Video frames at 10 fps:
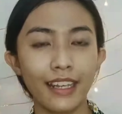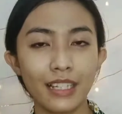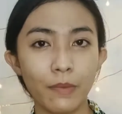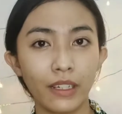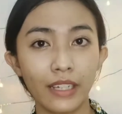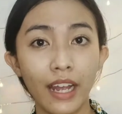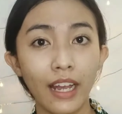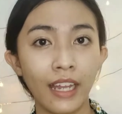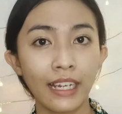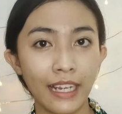dan seperti yang
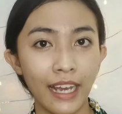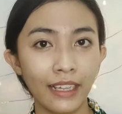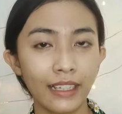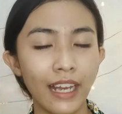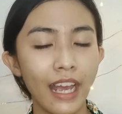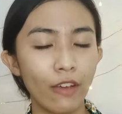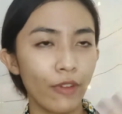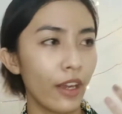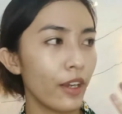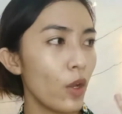kalian lihat dia
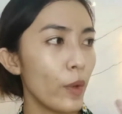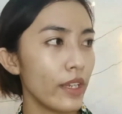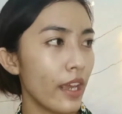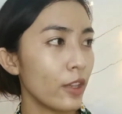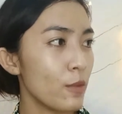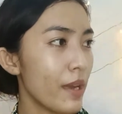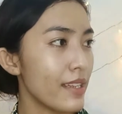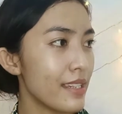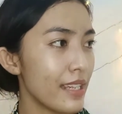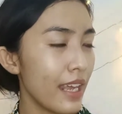efek glowingnya itu
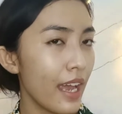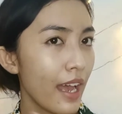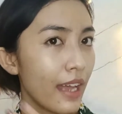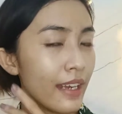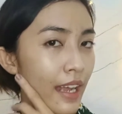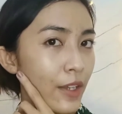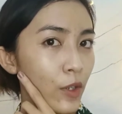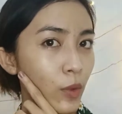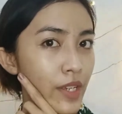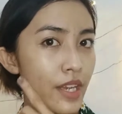masih ada di
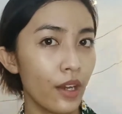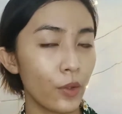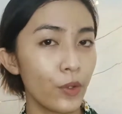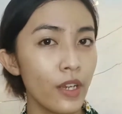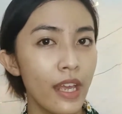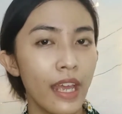kulit wajah aku